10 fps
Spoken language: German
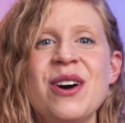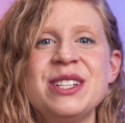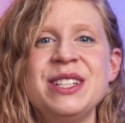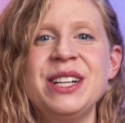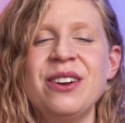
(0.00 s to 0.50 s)

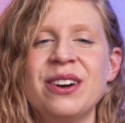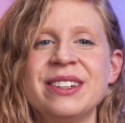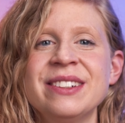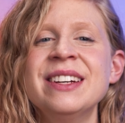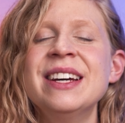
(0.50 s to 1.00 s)
läute die
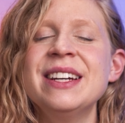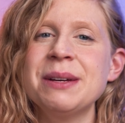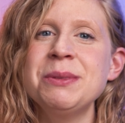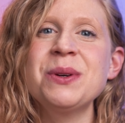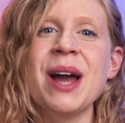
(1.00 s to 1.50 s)
Glocke,
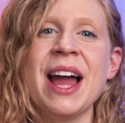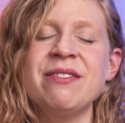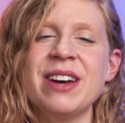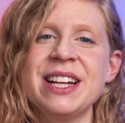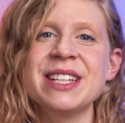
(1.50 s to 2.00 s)
damit du
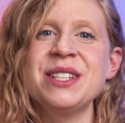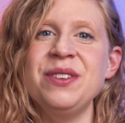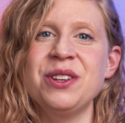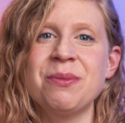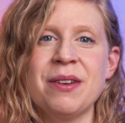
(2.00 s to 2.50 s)
kein weiteres
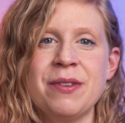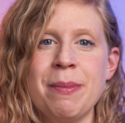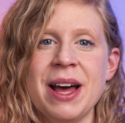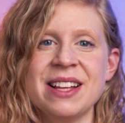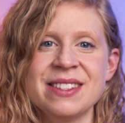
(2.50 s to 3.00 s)
Video mehr
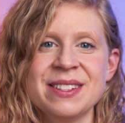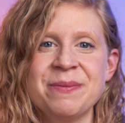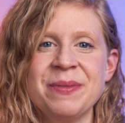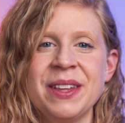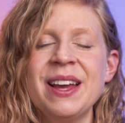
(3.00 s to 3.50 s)
verpasst.